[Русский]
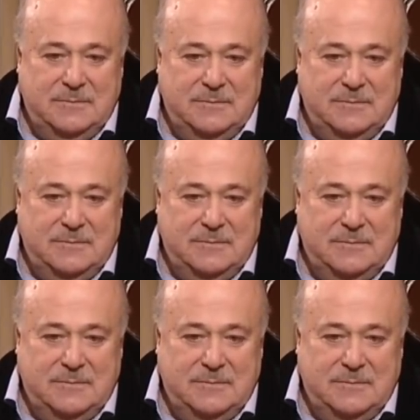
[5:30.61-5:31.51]

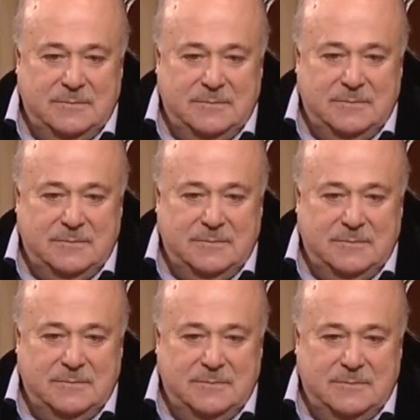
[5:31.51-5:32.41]
ну, я с
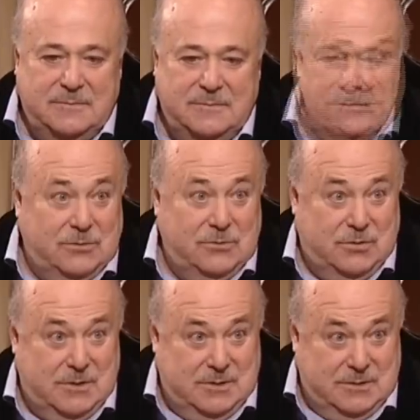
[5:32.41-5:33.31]
облегчением вздохнул,
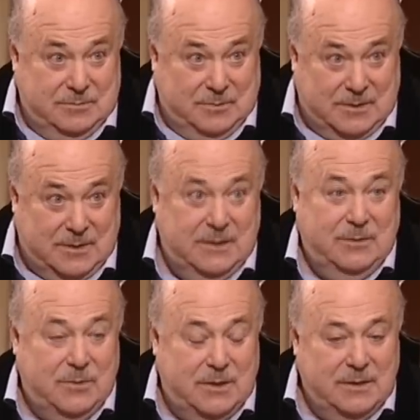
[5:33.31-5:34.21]
что я, по
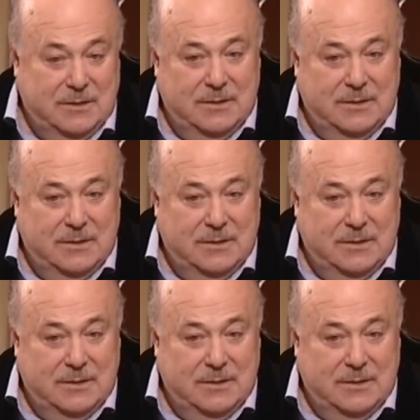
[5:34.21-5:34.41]
крайней мере,